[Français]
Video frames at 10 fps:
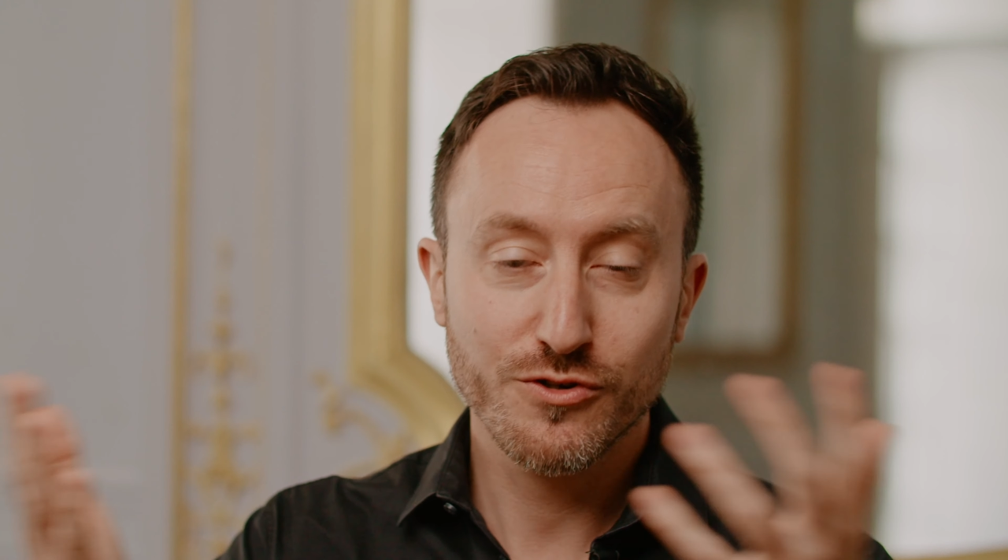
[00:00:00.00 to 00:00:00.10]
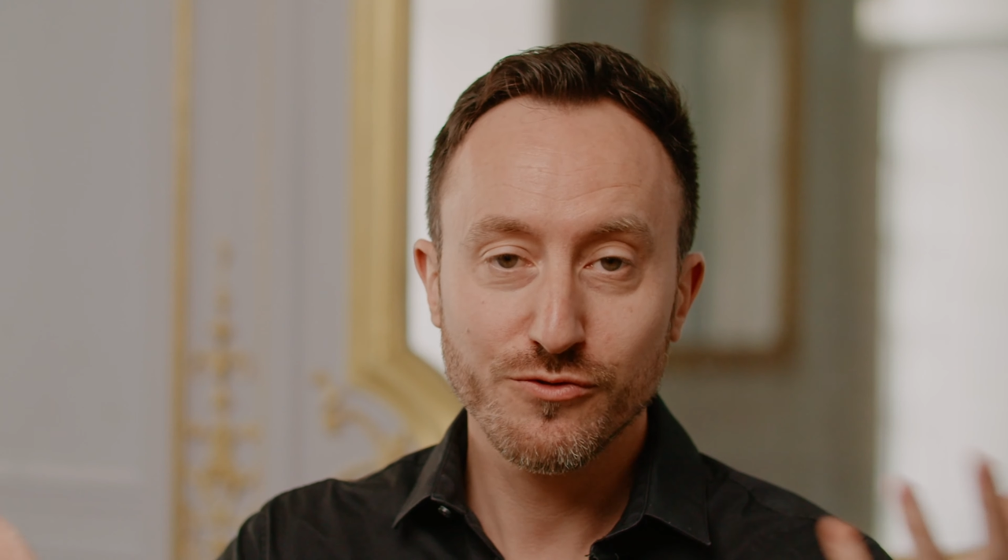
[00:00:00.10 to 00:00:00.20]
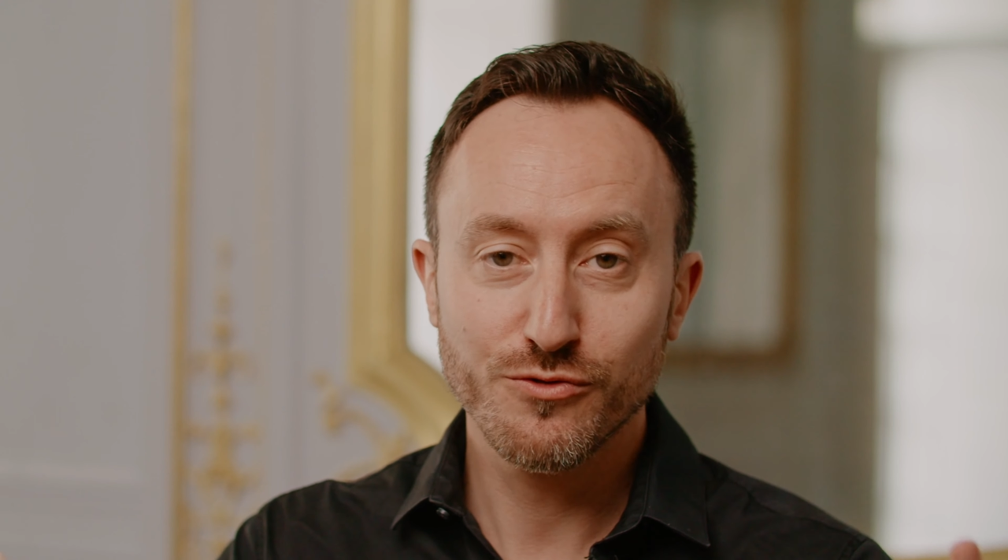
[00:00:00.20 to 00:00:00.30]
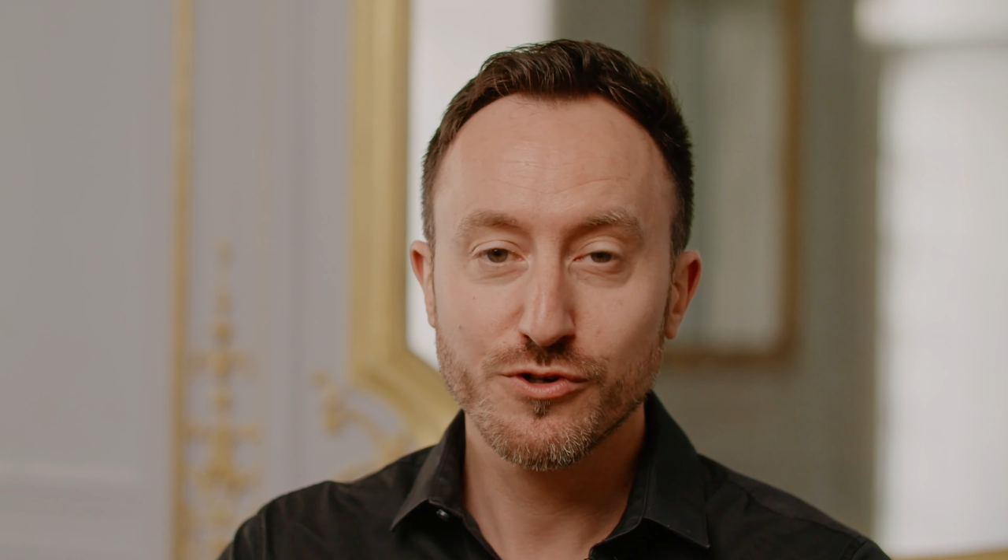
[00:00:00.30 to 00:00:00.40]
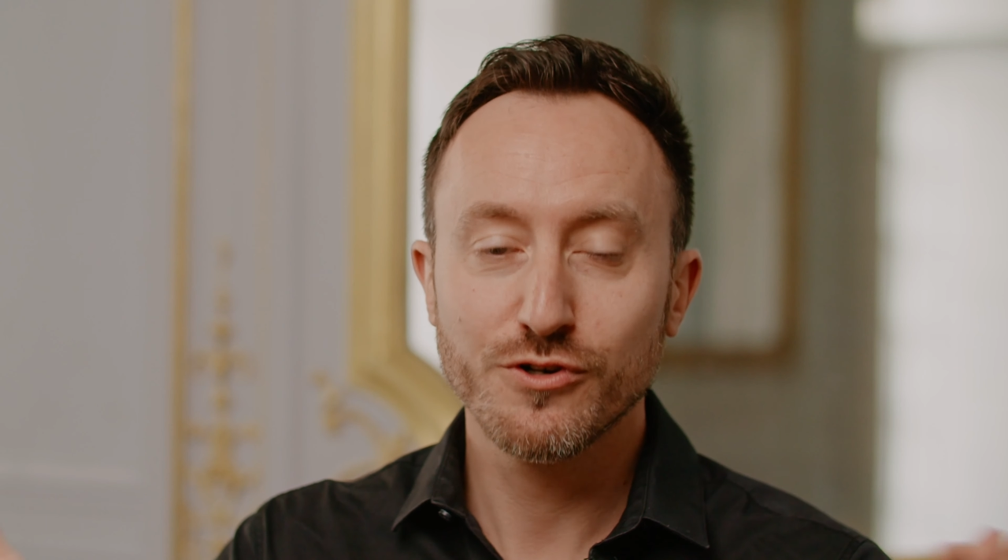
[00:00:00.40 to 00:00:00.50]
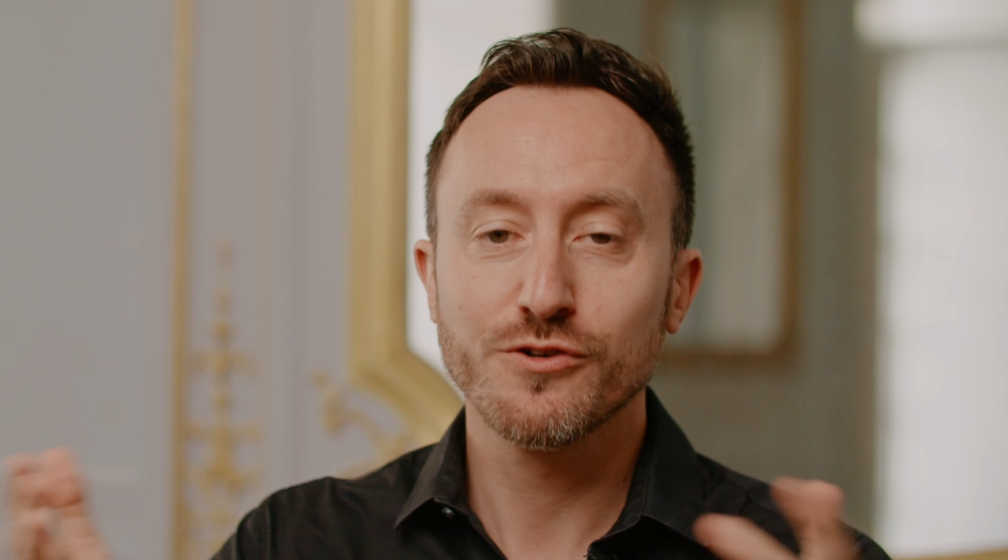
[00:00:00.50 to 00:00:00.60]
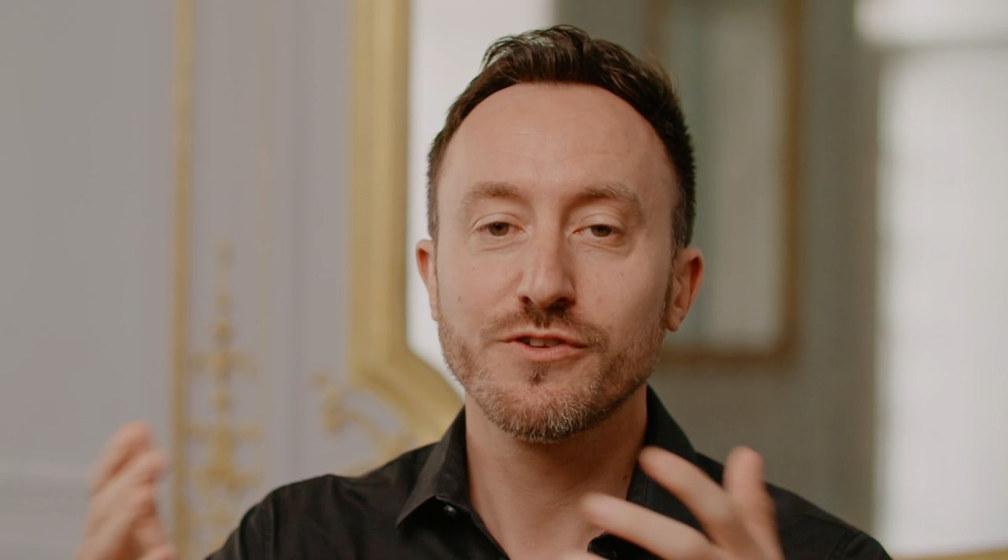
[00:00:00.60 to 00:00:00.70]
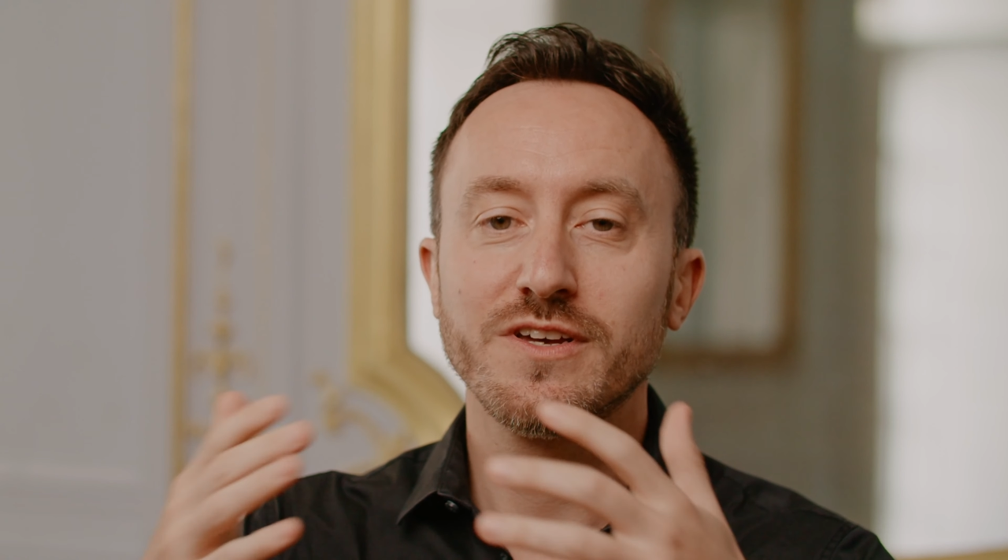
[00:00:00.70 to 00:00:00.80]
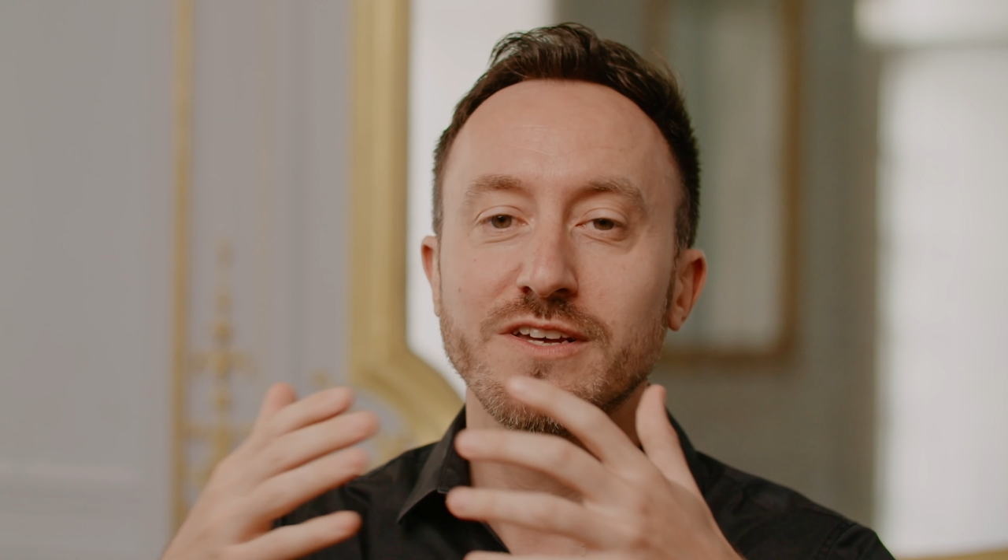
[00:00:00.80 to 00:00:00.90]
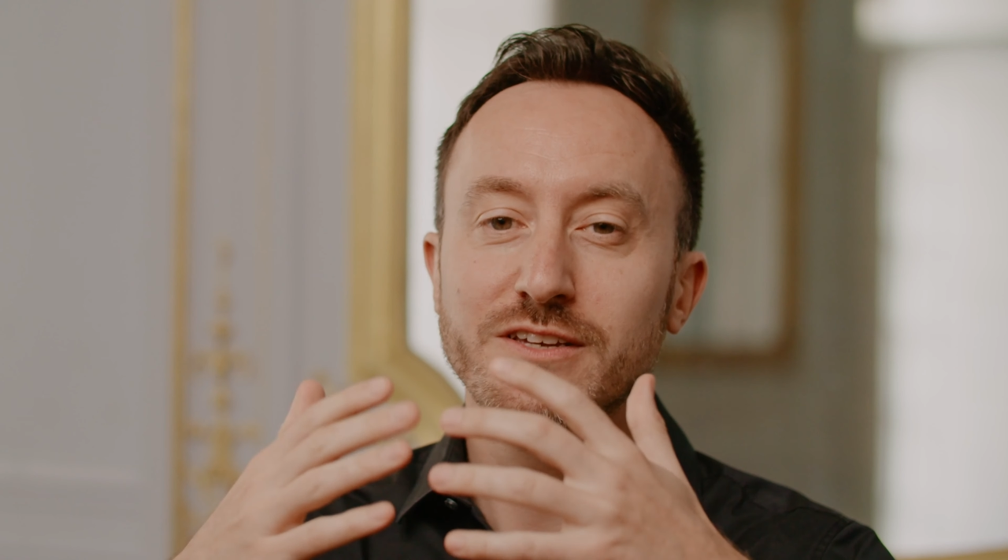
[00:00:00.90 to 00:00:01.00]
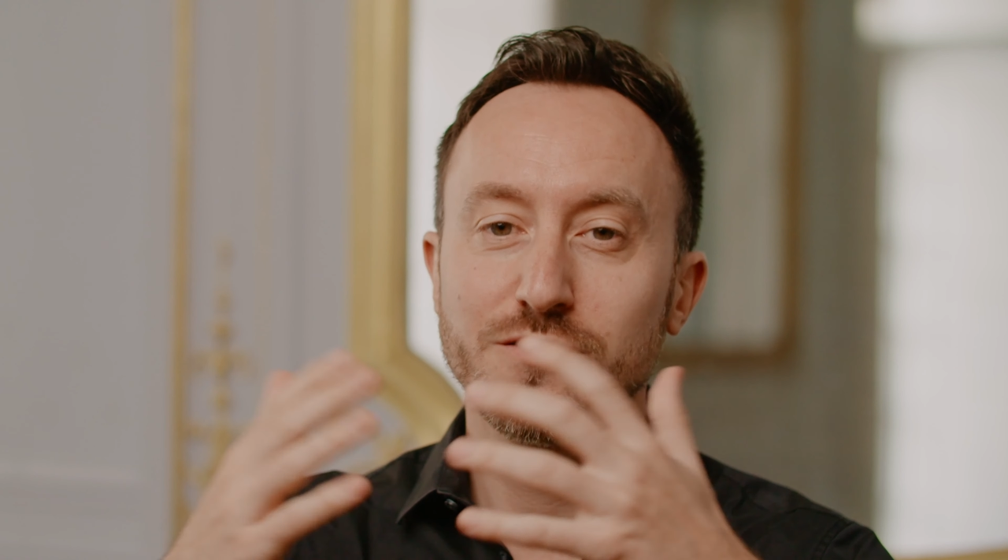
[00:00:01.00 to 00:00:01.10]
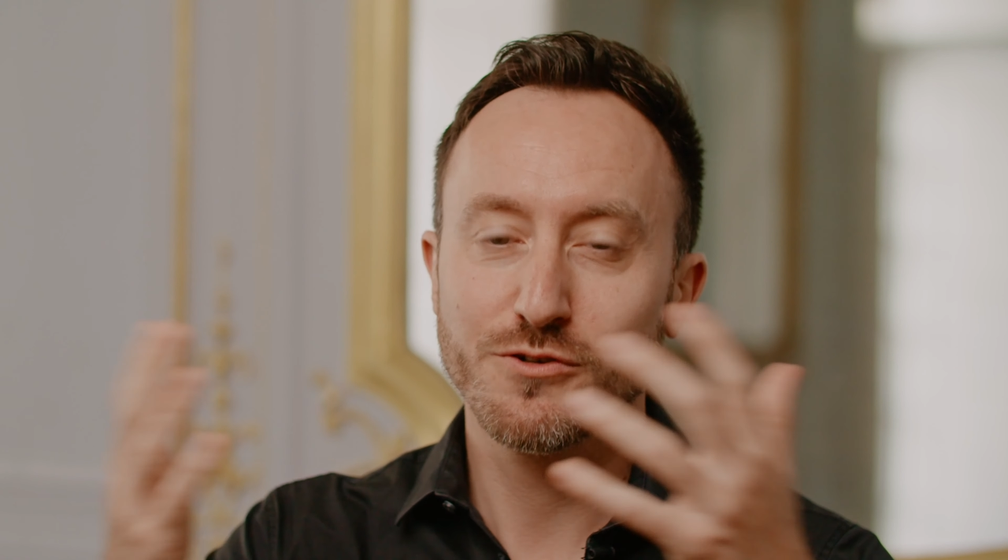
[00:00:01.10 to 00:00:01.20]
de, cordes et des